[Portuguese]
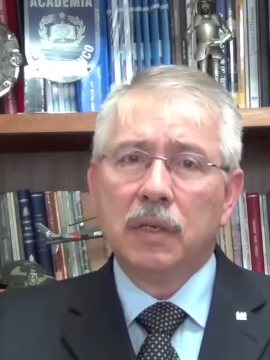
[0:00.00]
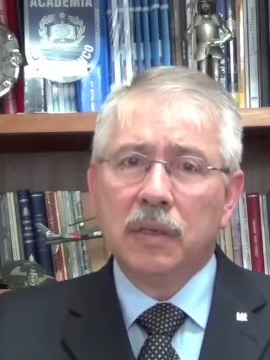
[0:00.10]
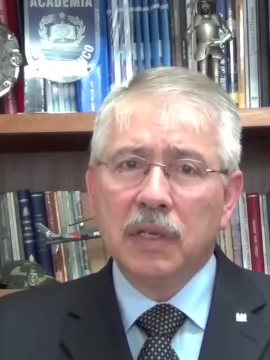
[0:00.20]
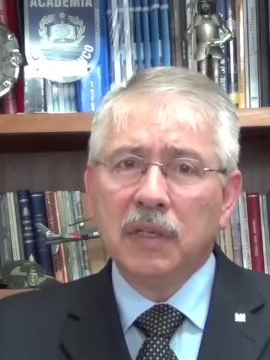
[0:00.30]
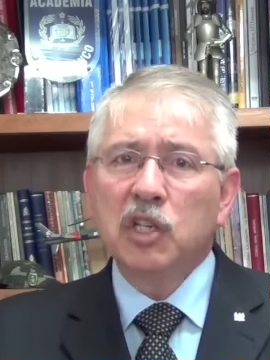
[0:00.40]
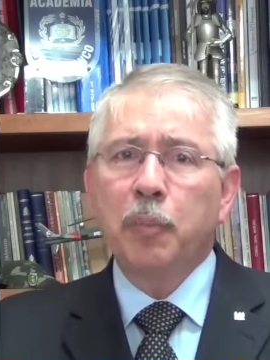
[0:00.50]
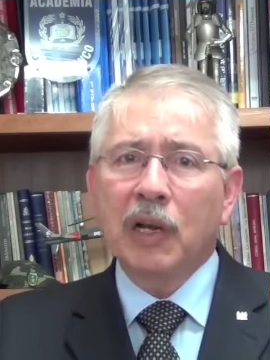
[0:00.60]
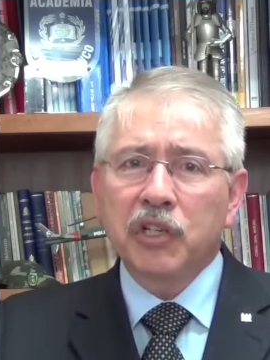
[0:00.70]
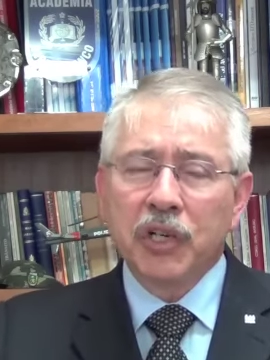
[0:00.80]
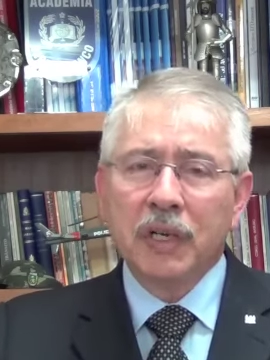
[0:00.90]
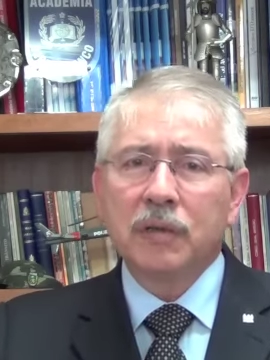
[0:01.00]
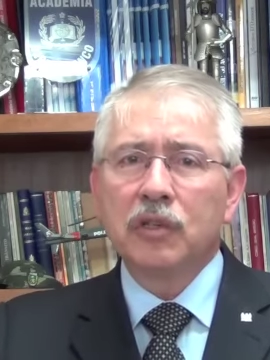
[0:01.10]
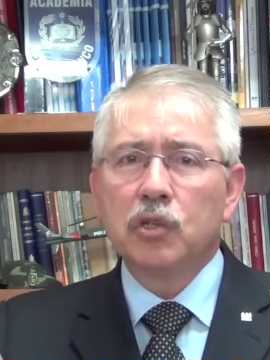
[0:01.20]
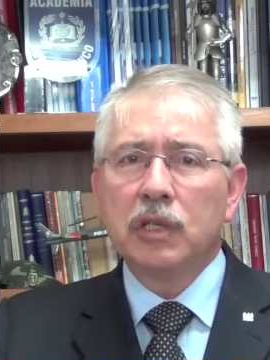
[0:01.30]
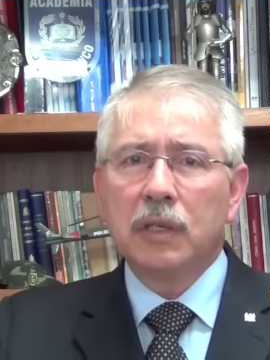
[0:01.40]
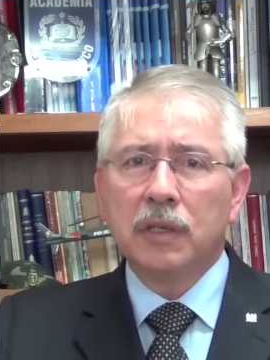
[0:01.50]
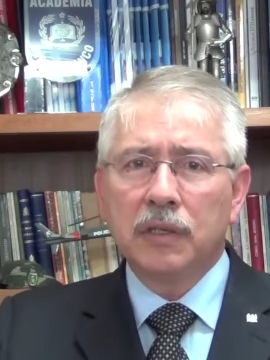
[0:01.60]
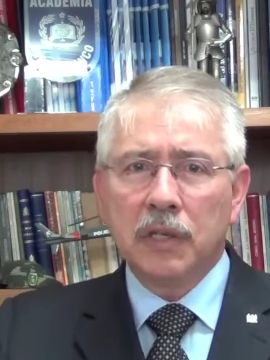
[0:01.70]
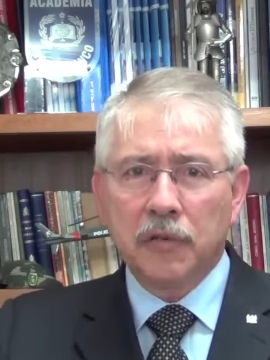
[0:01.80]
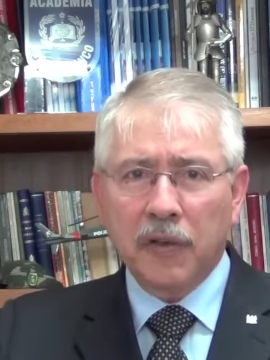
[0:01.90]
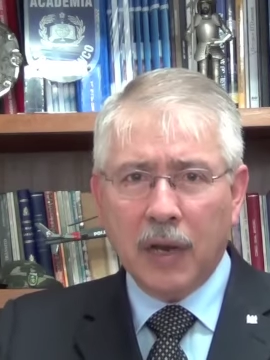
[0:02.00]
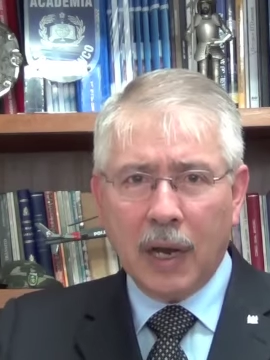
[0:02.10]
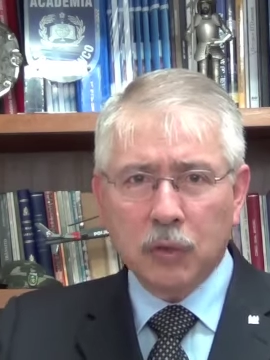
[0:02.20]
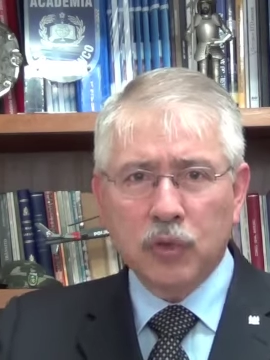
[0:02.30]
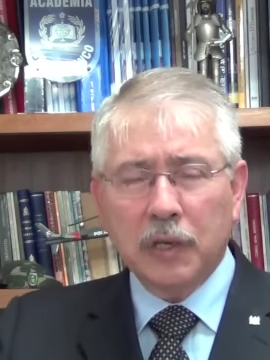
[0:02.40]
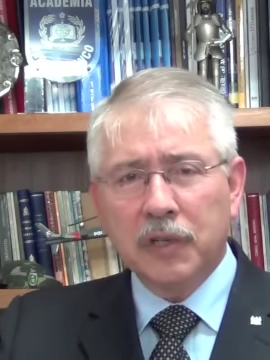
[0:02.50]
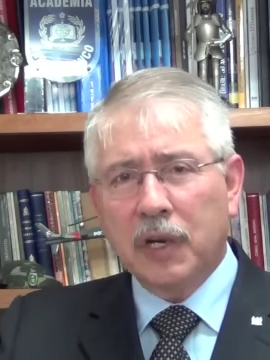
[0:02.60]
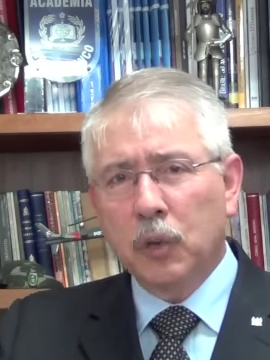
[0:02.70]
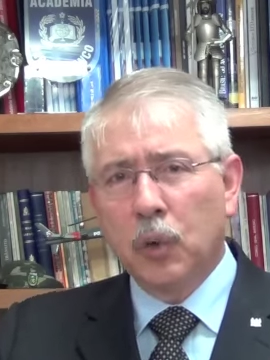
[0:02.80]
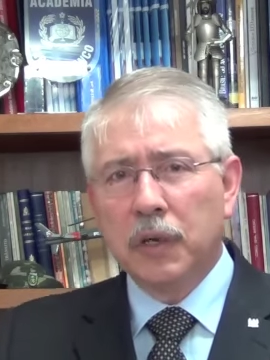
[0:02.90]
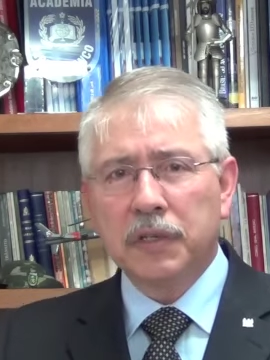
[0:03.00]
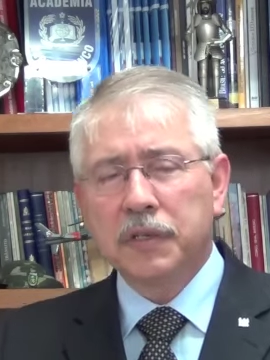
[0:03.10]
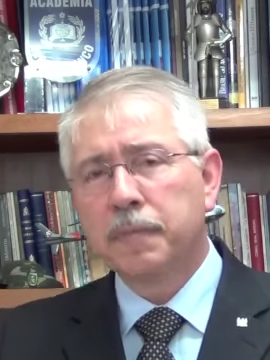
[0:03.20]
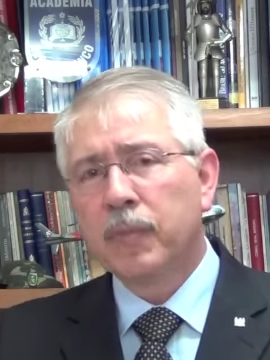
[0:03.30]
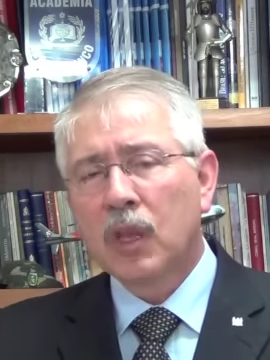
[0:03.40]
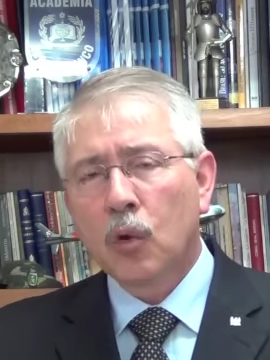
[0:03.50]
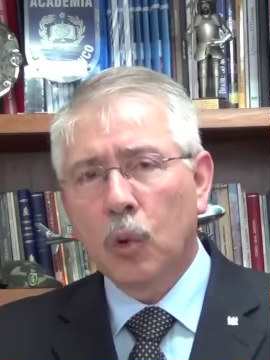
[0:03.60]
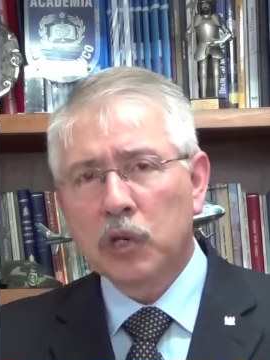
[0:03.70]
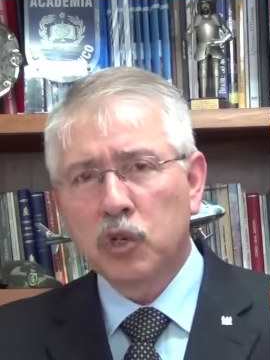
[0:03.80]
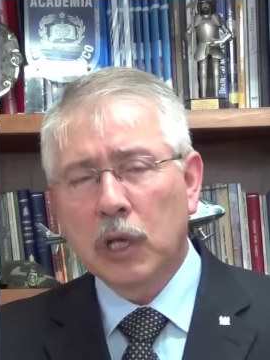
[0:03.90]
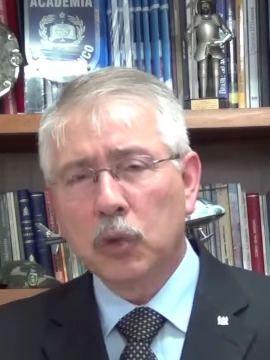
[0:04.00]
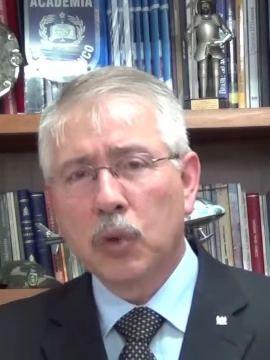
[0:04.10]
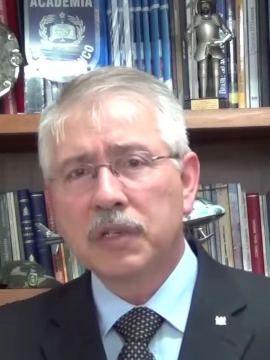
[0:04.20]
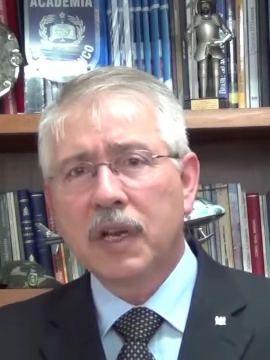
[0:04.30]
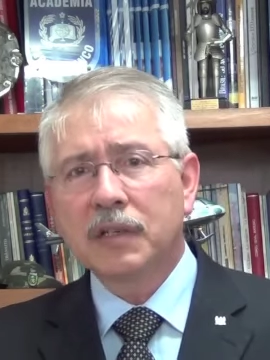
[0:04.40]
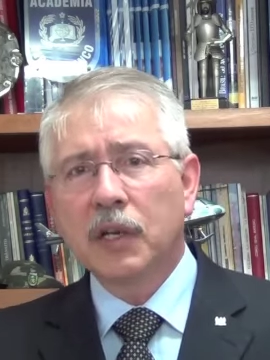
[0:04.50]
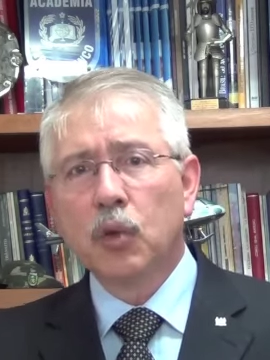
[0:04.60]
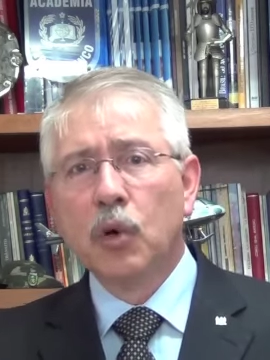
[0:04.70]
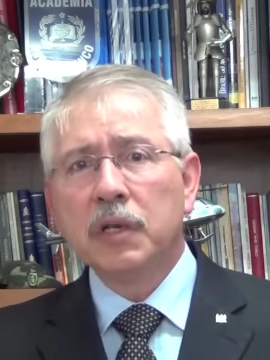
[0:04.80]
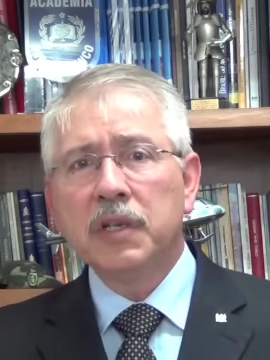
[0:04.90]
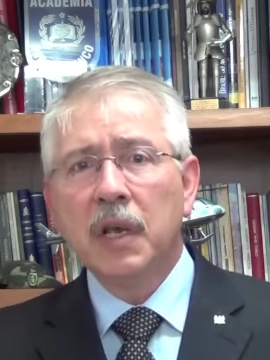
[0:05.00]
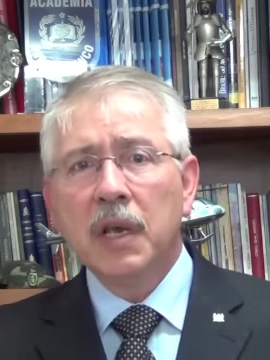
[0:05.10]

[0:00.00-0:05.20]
de despachantes de certificados de atiradores colecionadores e caçadores,